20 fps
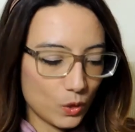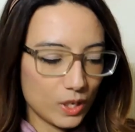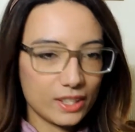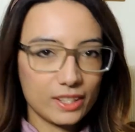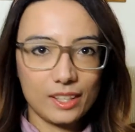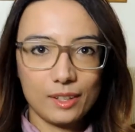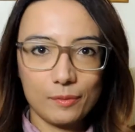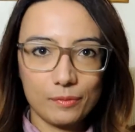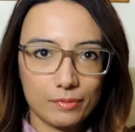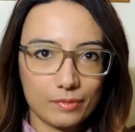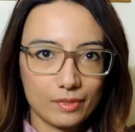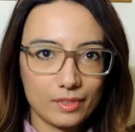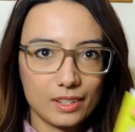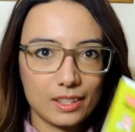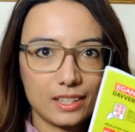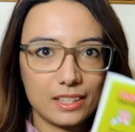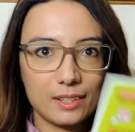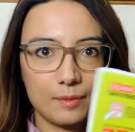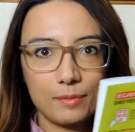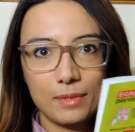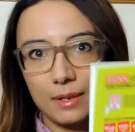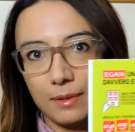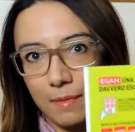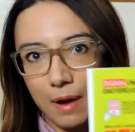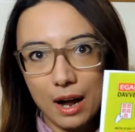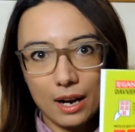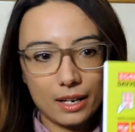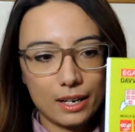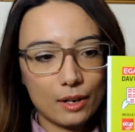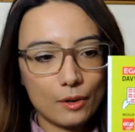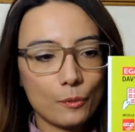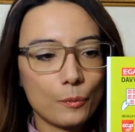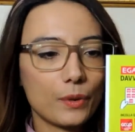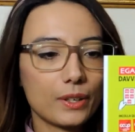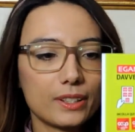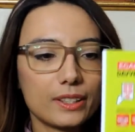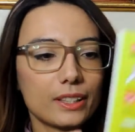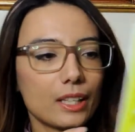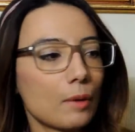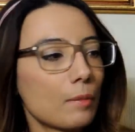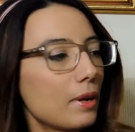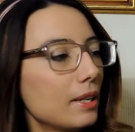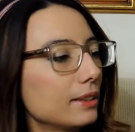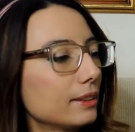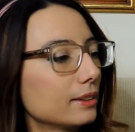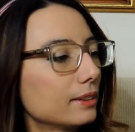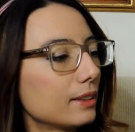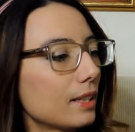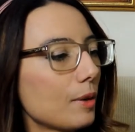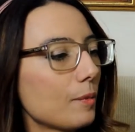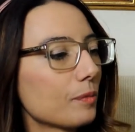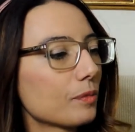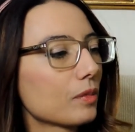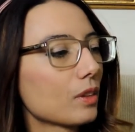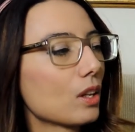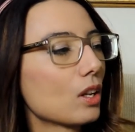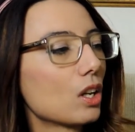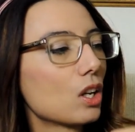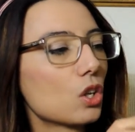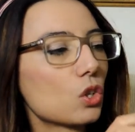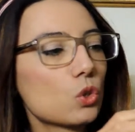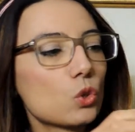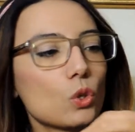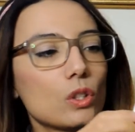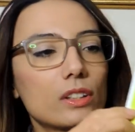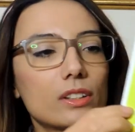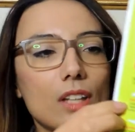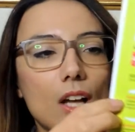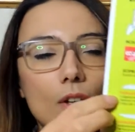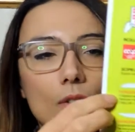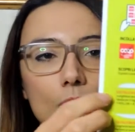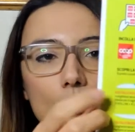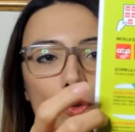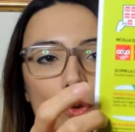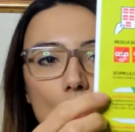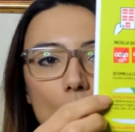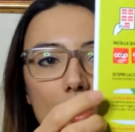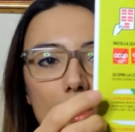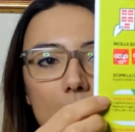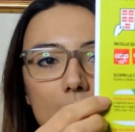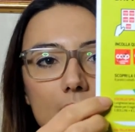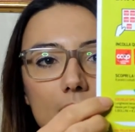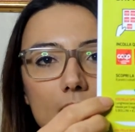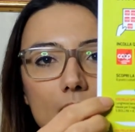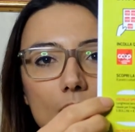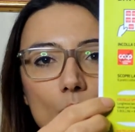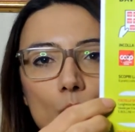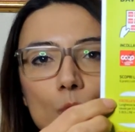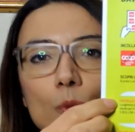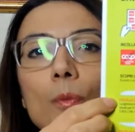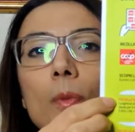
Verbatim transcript: Quindi mi mancano praticamente soltanto il,